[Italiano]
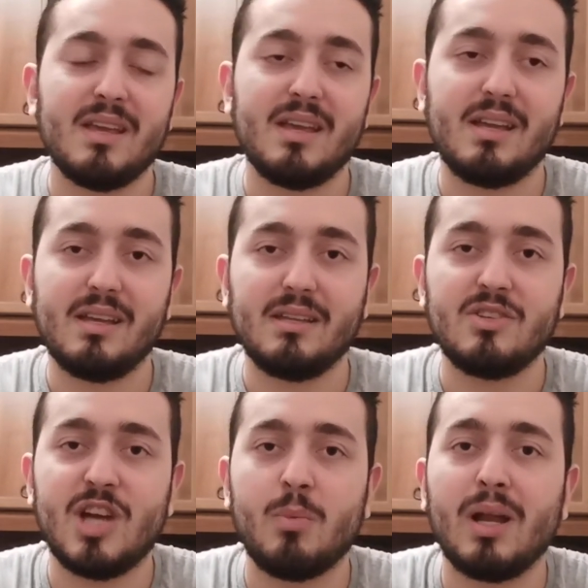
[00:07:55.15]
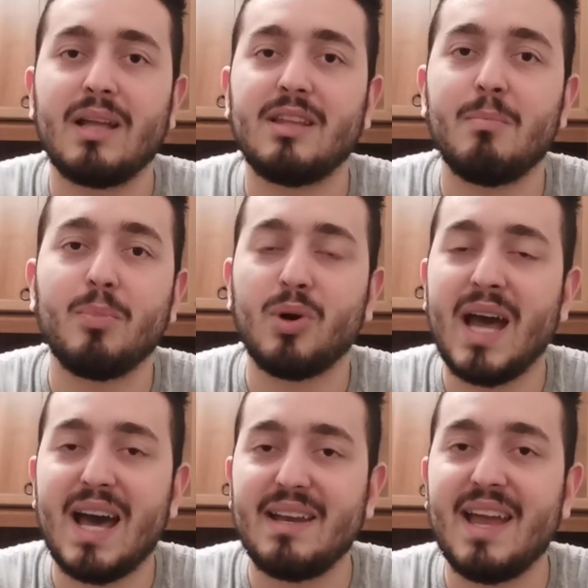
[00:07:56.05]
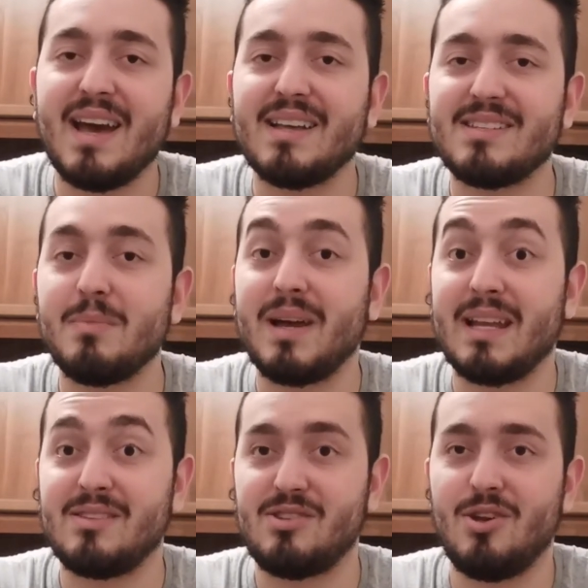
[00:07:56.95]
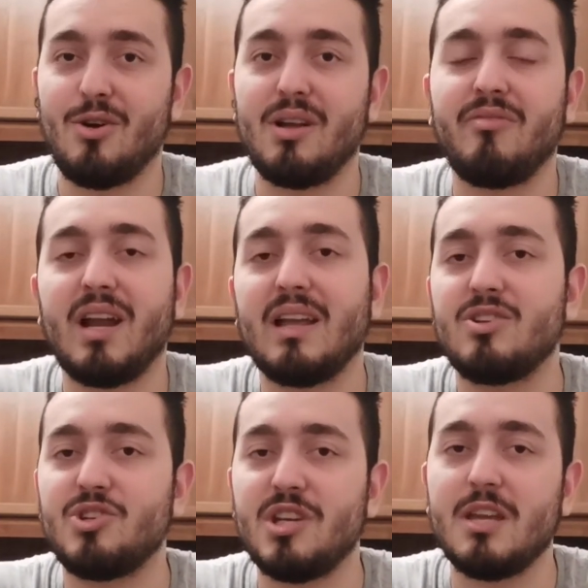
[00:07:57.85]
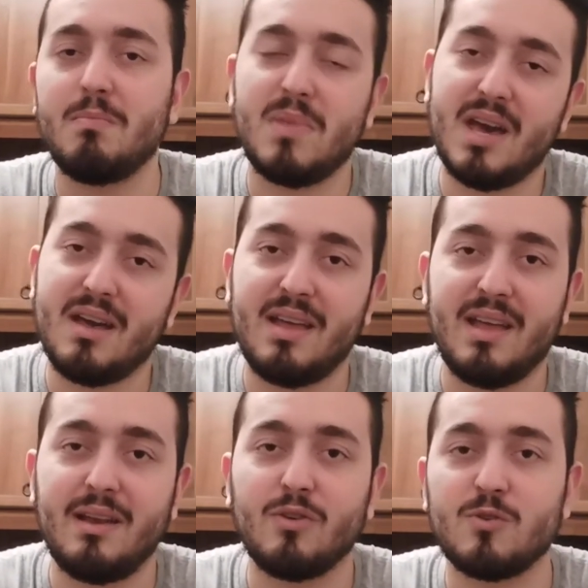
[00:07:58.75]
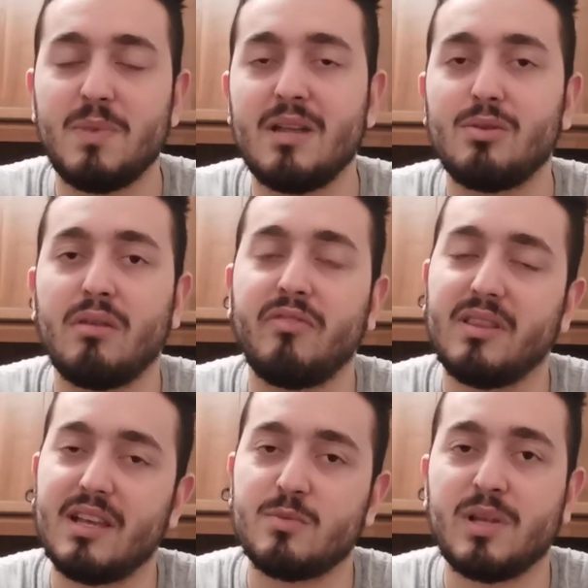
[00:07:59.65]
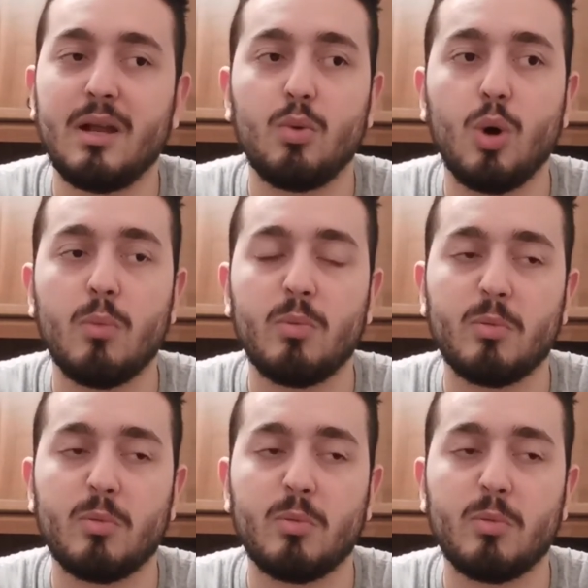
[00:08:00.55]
eh, diciamo, alla temporanea separazione fra la scimmia e lo spettro e il fantasma dell'uomo,